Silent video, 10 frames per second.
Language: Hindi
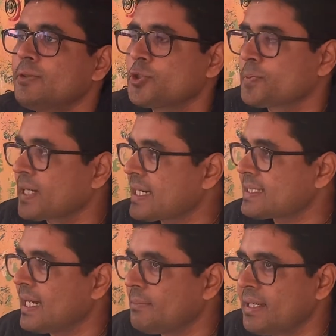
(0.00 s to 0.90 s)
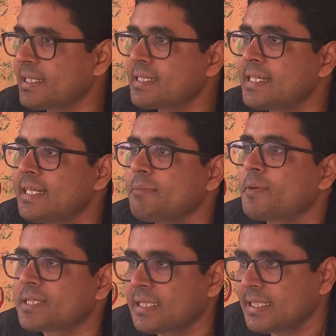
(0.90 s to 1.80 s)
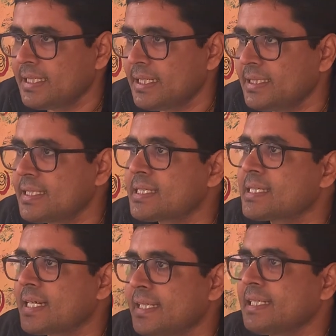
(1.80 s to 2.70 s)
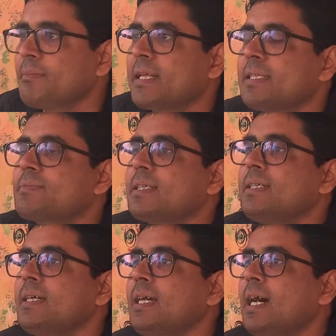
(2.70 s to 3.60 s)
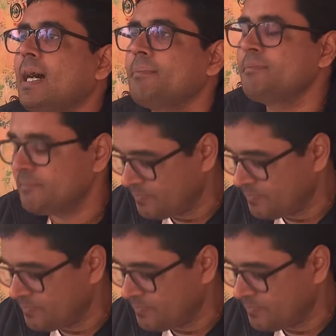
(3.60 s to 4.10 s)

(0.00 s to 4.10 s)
उस प्रकार से हमें एक ट्रेनिंग व्यवस्था दी गई है जिस ट्रेनिंग के माध्यम से हम